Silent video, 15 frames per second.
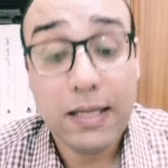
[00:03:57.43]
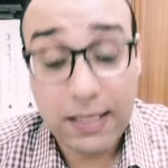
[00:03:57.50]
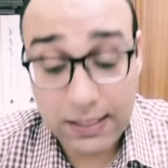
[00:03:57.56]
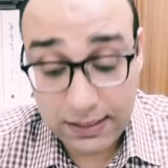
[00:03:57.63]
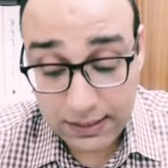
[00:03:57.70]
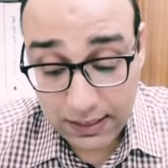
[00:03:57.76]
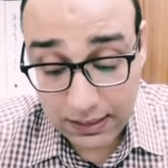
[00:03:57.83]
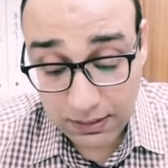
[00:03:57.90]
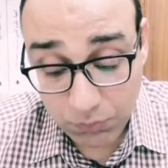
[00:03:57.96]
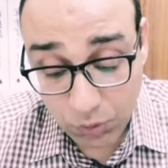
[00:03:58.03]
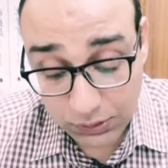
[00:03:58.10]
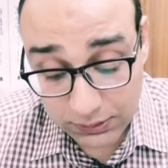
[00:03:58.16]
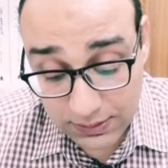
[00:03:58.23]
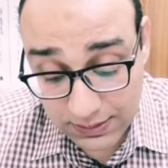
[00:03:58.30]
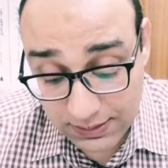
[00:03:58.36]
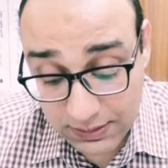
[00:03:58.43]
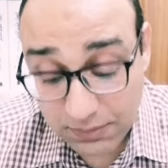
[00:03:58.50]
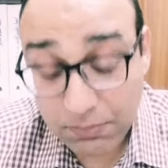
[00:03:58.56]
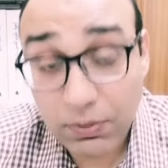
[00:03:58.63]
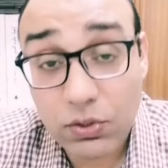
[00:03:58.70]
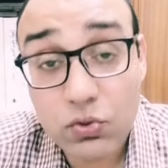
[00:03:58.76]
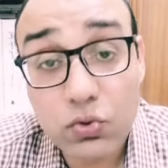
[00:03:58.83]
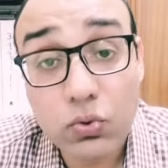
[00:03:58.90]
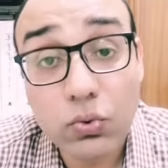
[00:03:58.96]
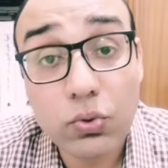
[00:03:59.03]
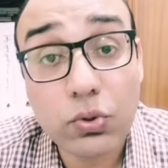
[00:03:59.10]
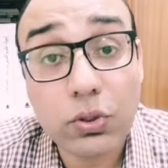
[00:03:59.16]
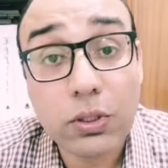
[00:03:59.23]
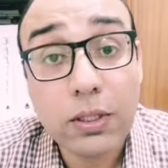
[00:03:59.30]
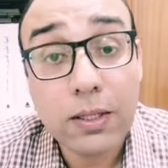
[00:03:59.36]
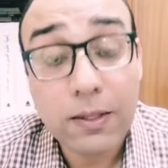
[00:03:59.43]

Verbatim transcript: المهندس حسين منصور